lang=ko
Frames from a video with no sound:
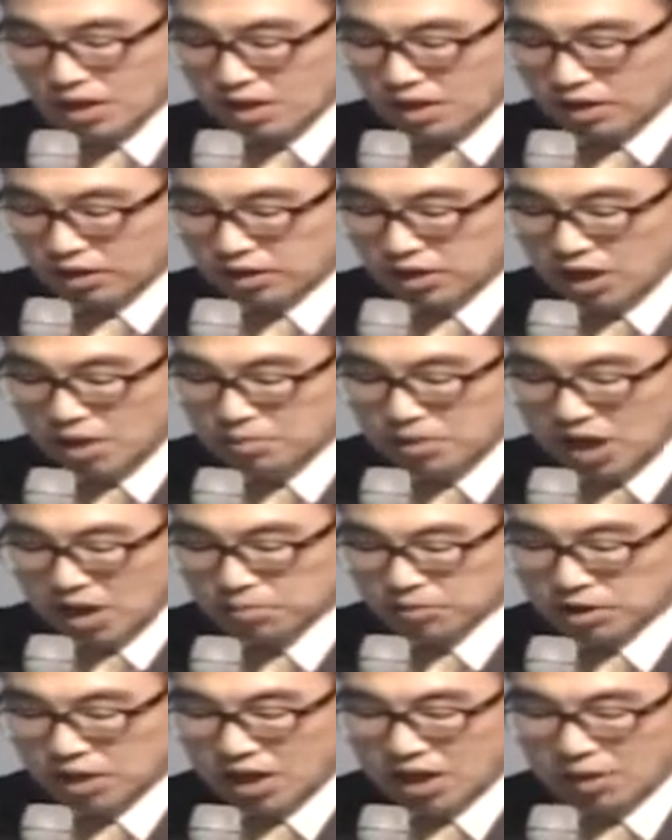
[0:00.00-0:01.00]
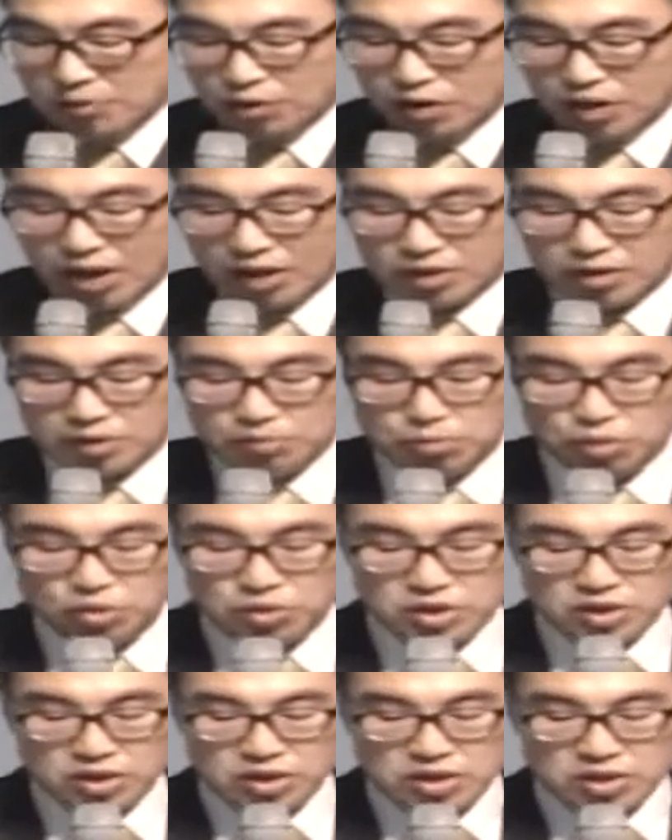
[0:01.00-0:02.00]
그의 마음은 하나님과 같은
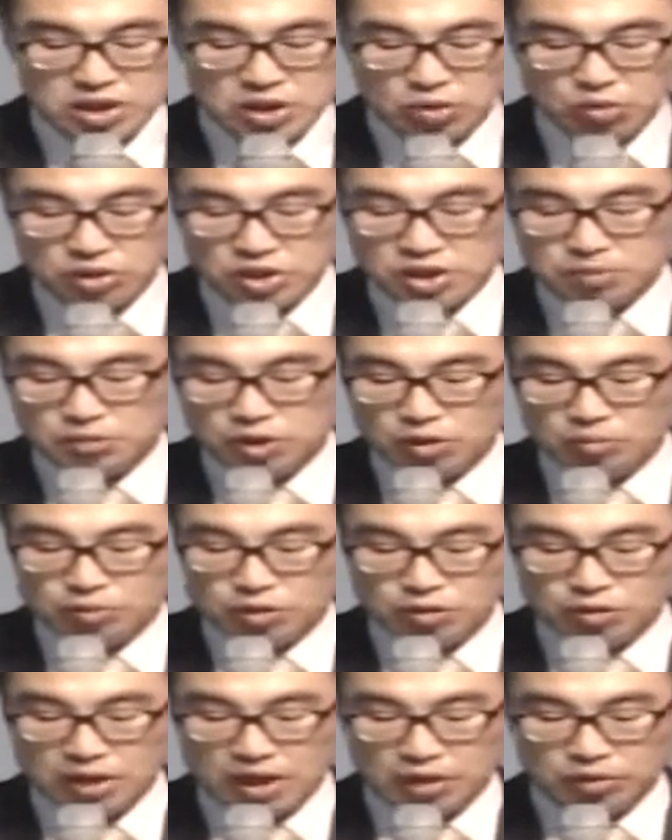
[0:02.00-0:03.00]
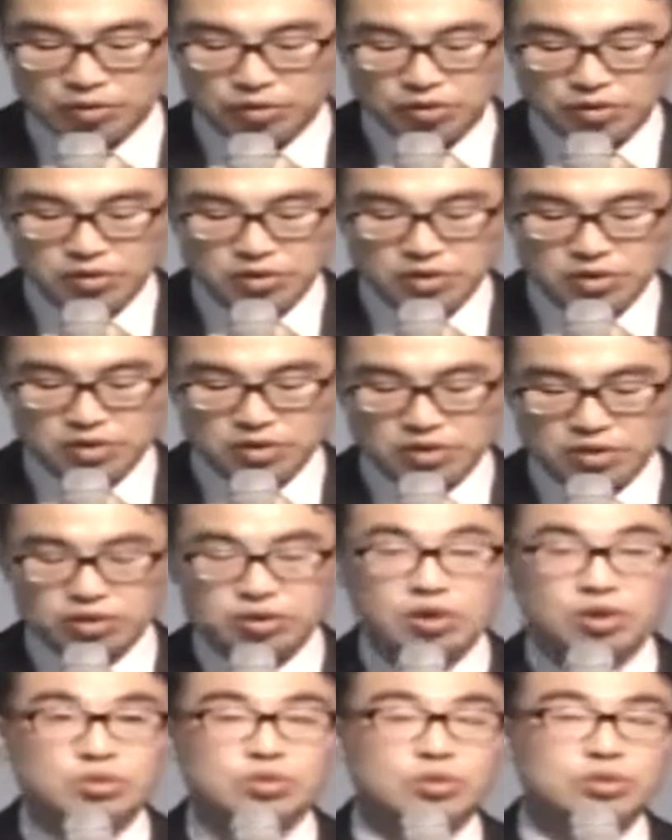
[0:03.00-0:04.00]
본질을 지니고 있음에도 불구하고
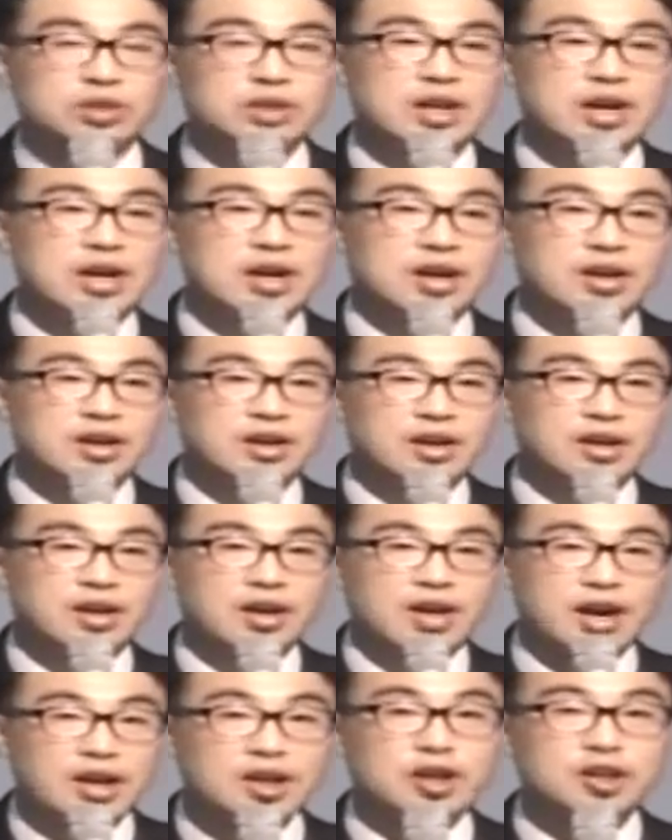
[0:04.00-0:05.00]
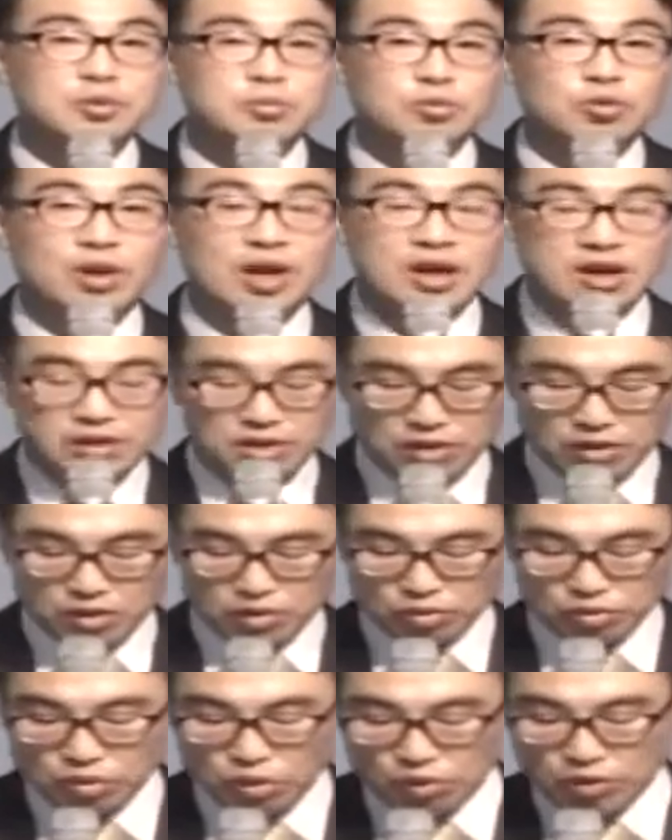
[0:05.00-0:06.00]
결코 그가 하나님과
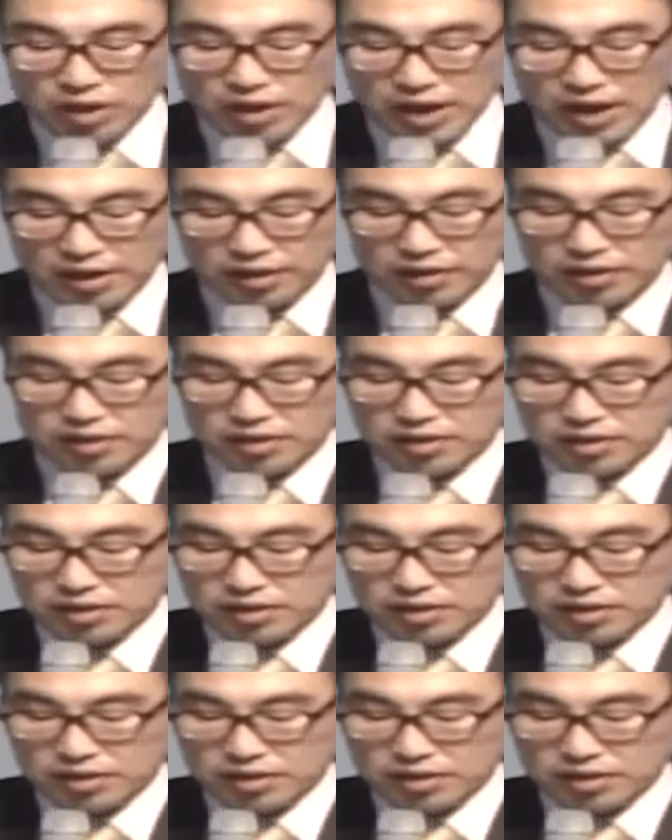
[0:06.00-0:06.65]
동일한